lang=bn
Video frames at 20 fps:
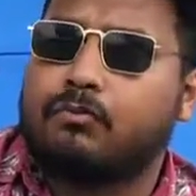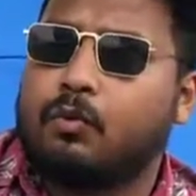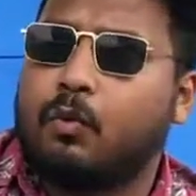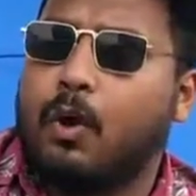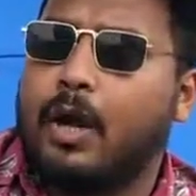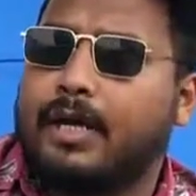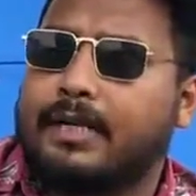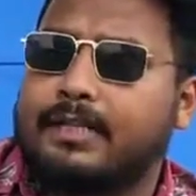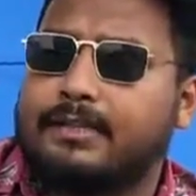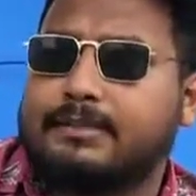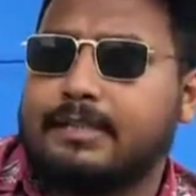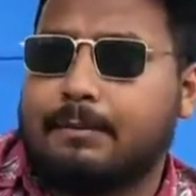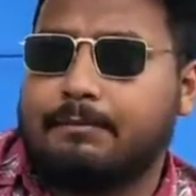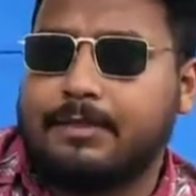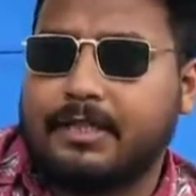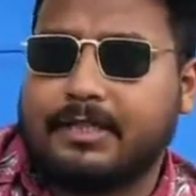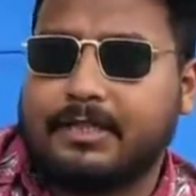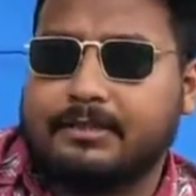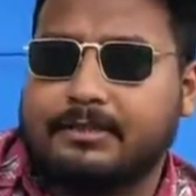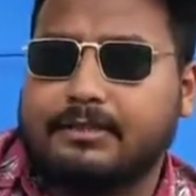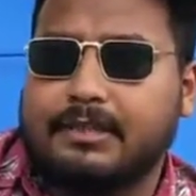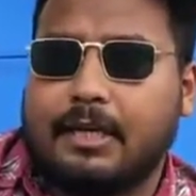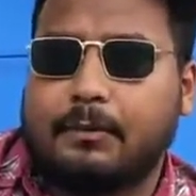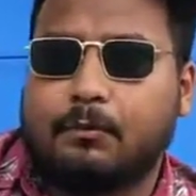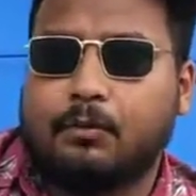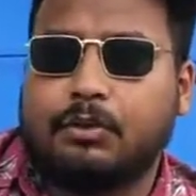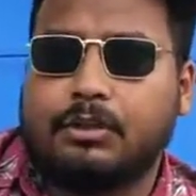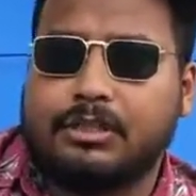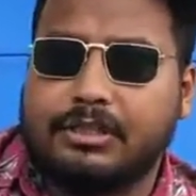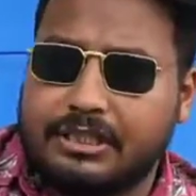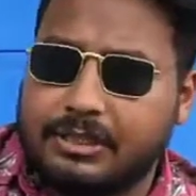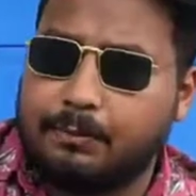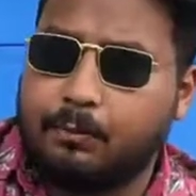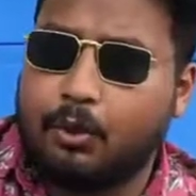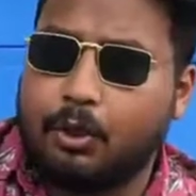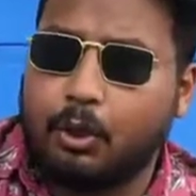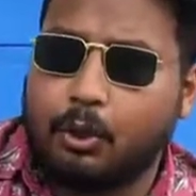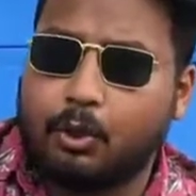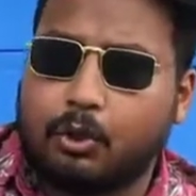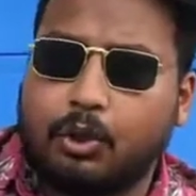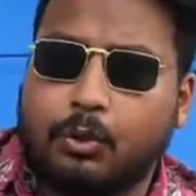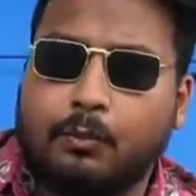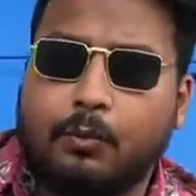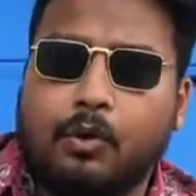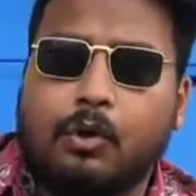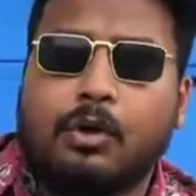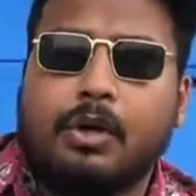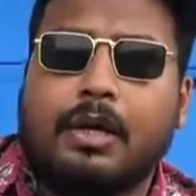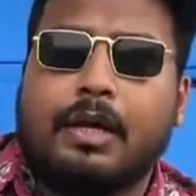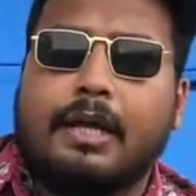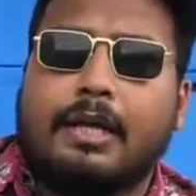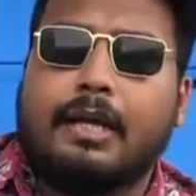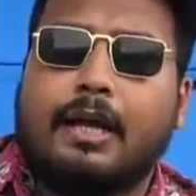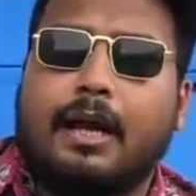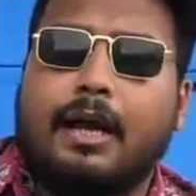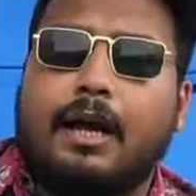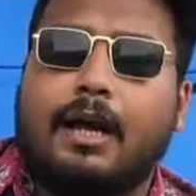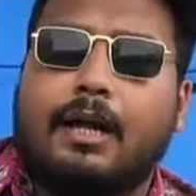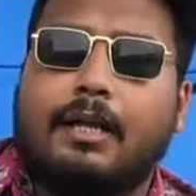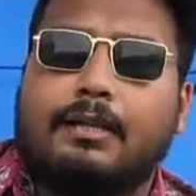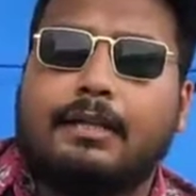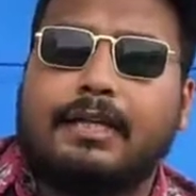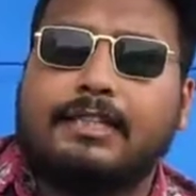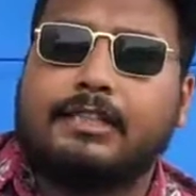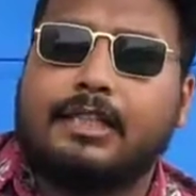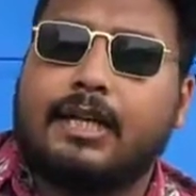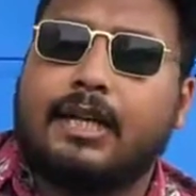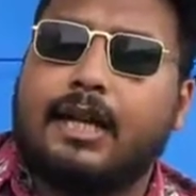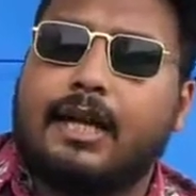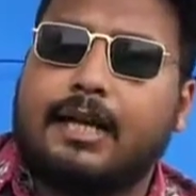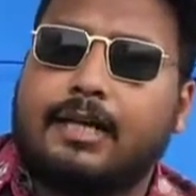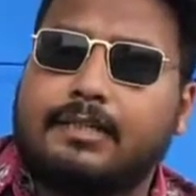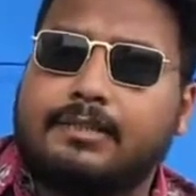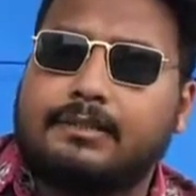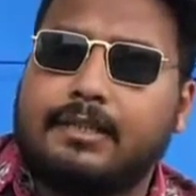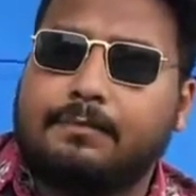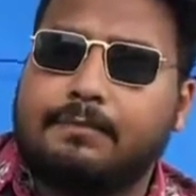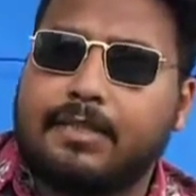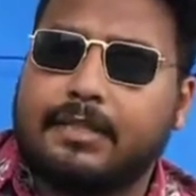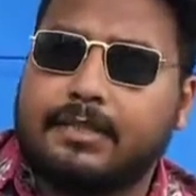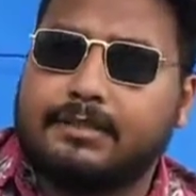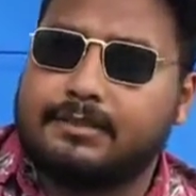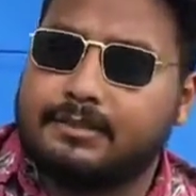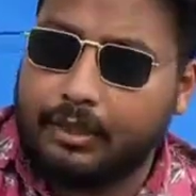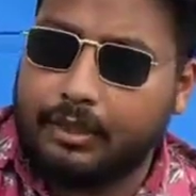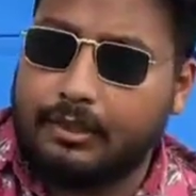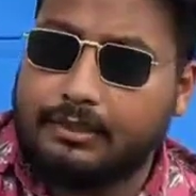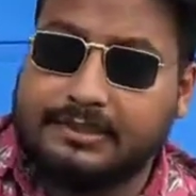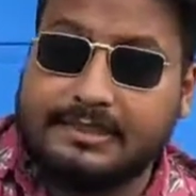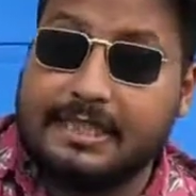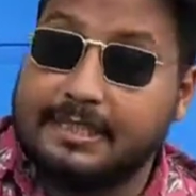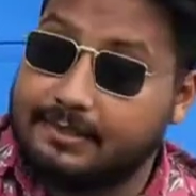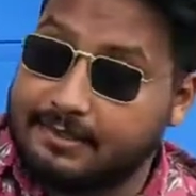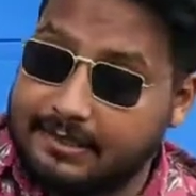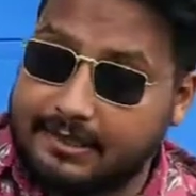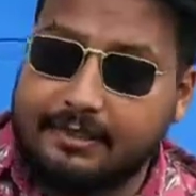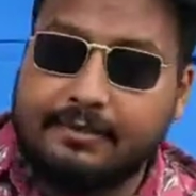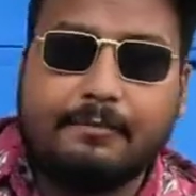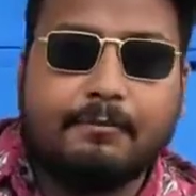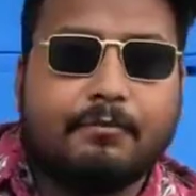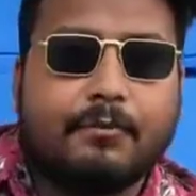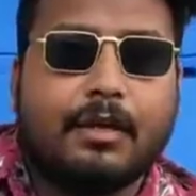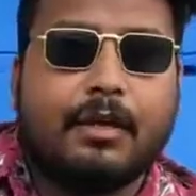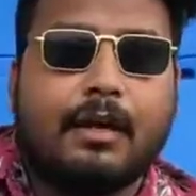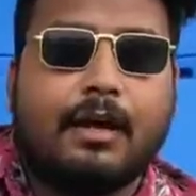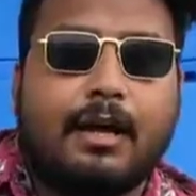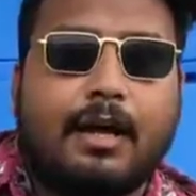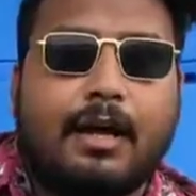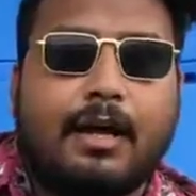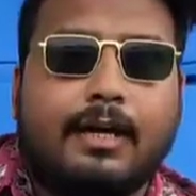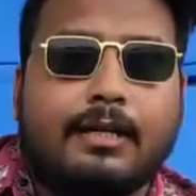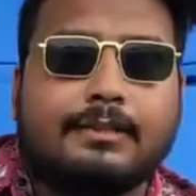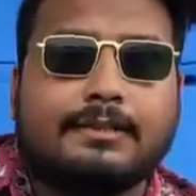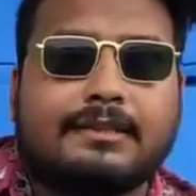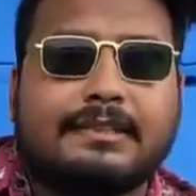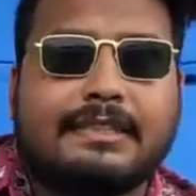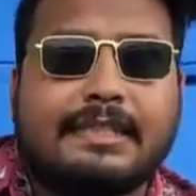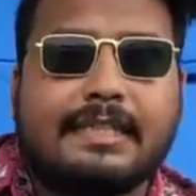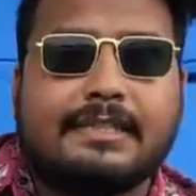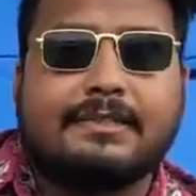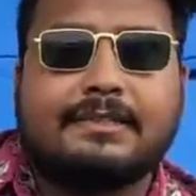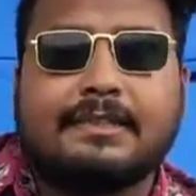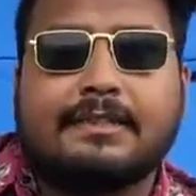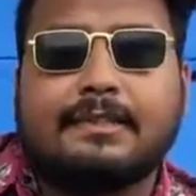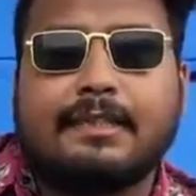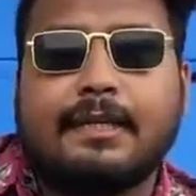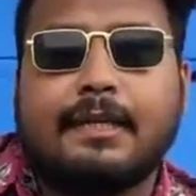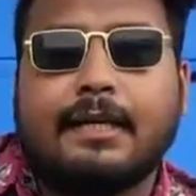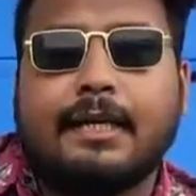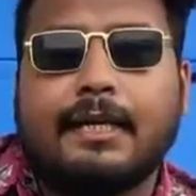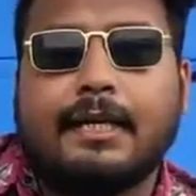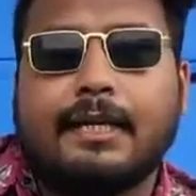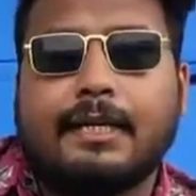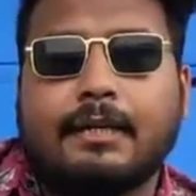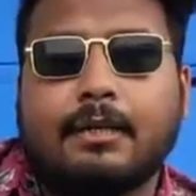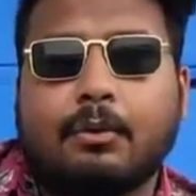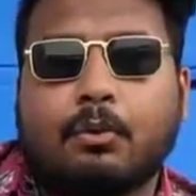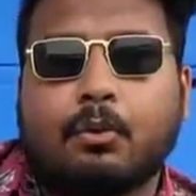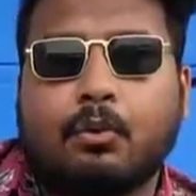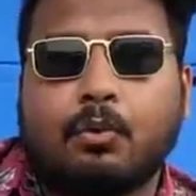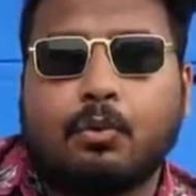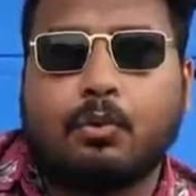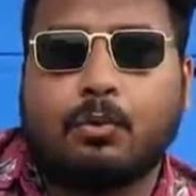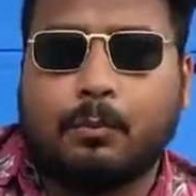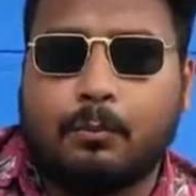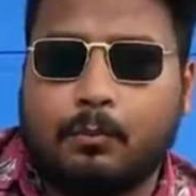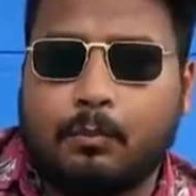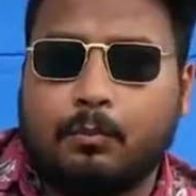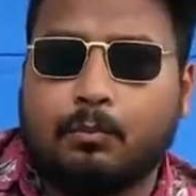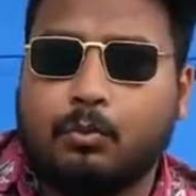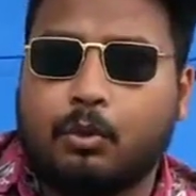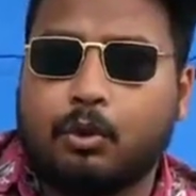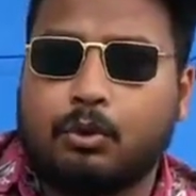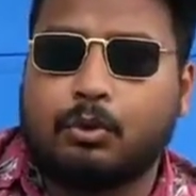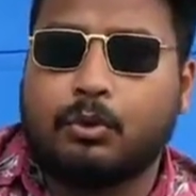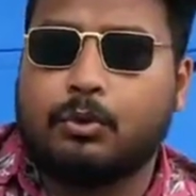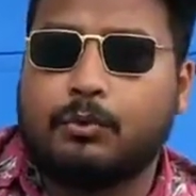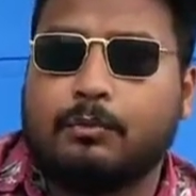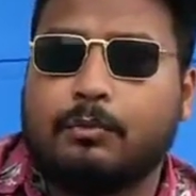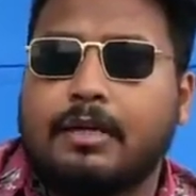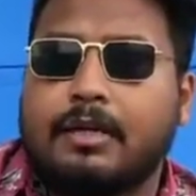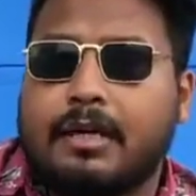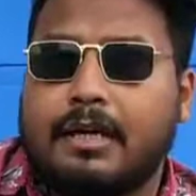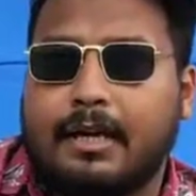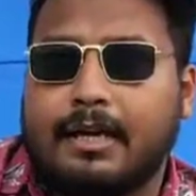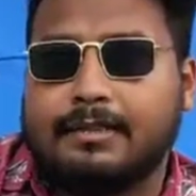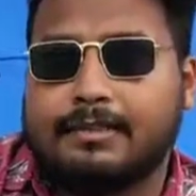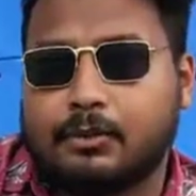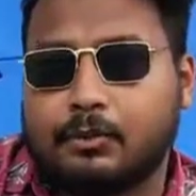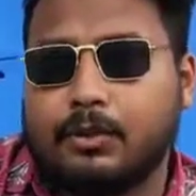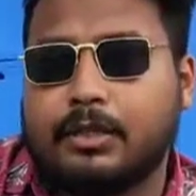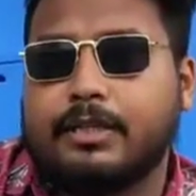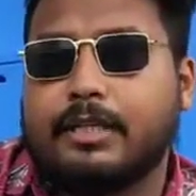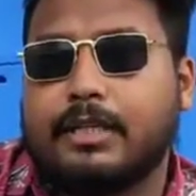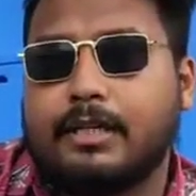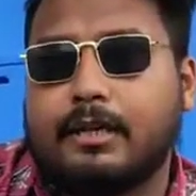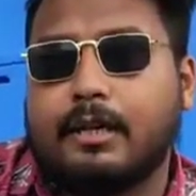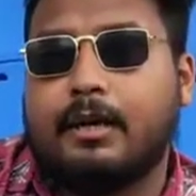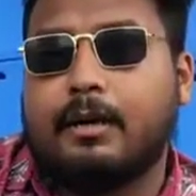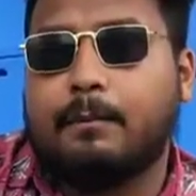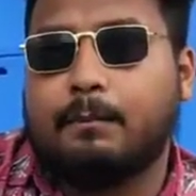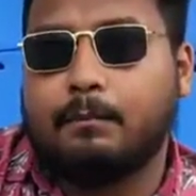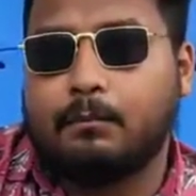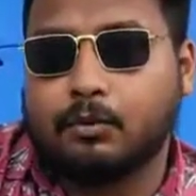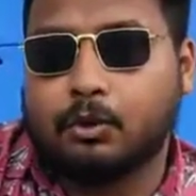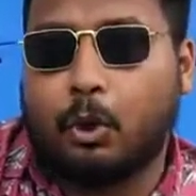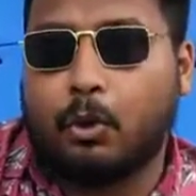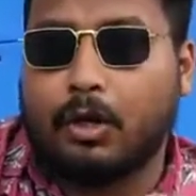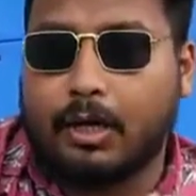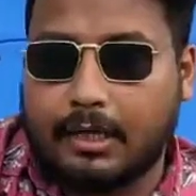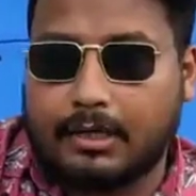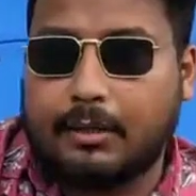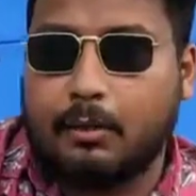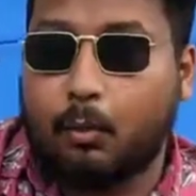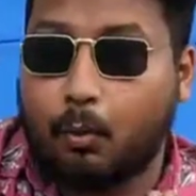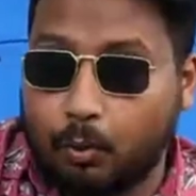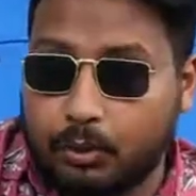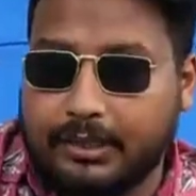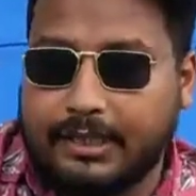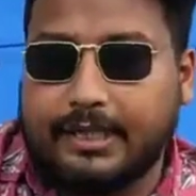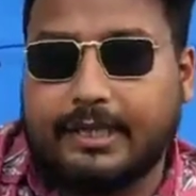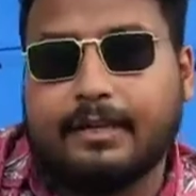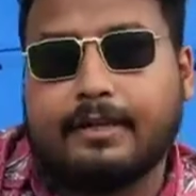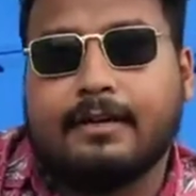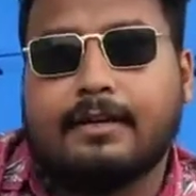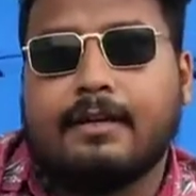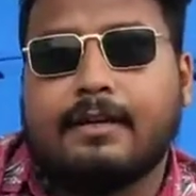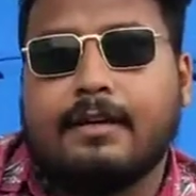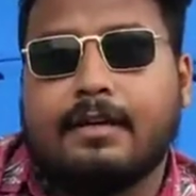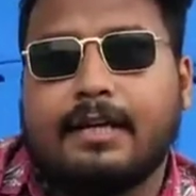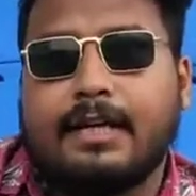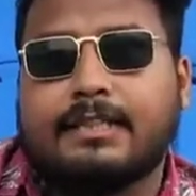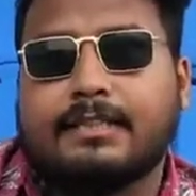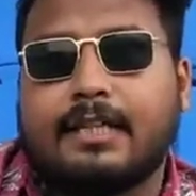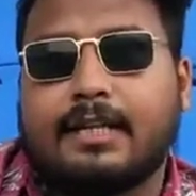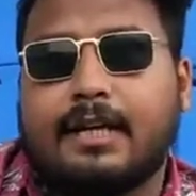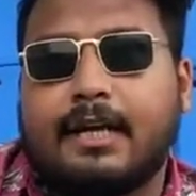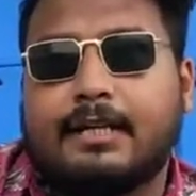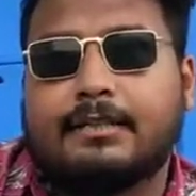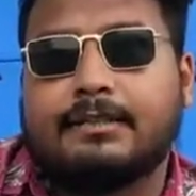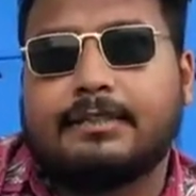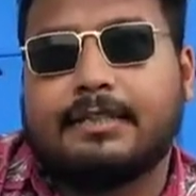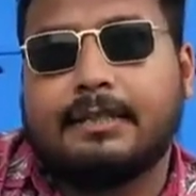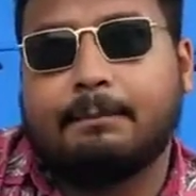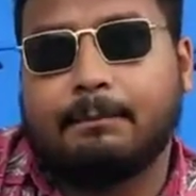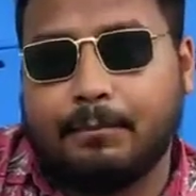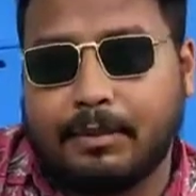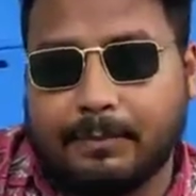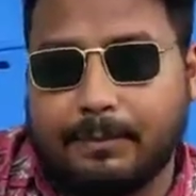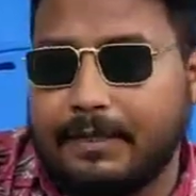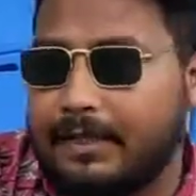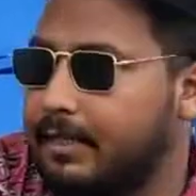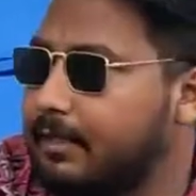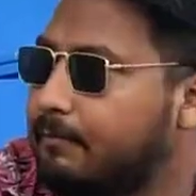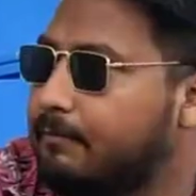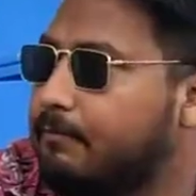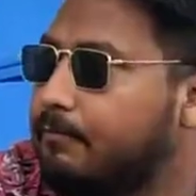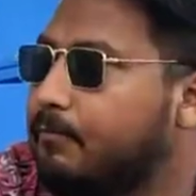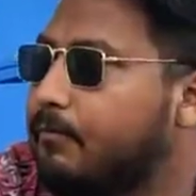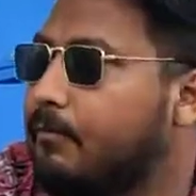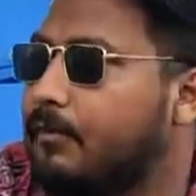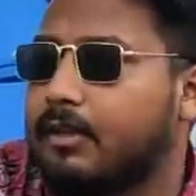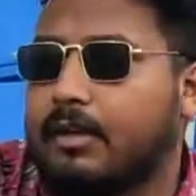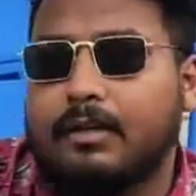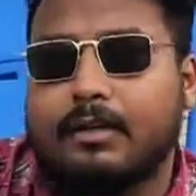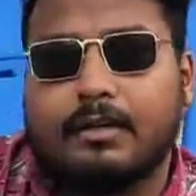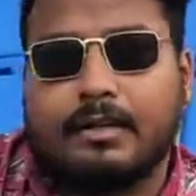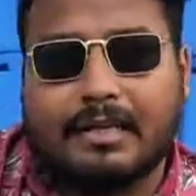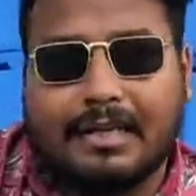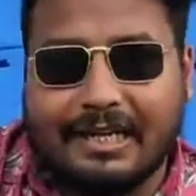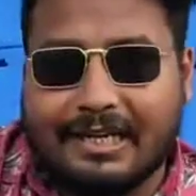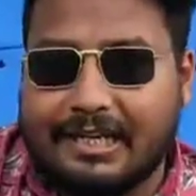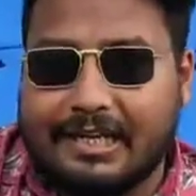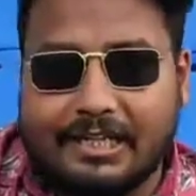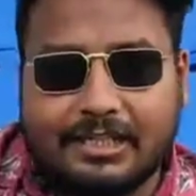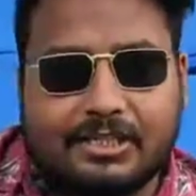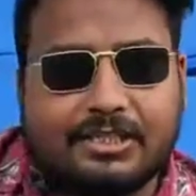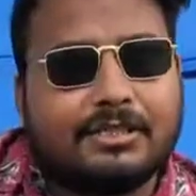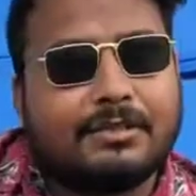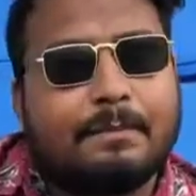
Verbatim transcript: কয়েকটা সাবজেক্ট আছে তার মধ্যে ট্রিপলি অন্যতম এছাড়া আর একটা সাবজেক্ট আছে সিএসি সিএসিতেও মূলত স্টুডেন্টের সংখ্যাটা অধিক এছাড়া আছে বিবিএ ইংলিশ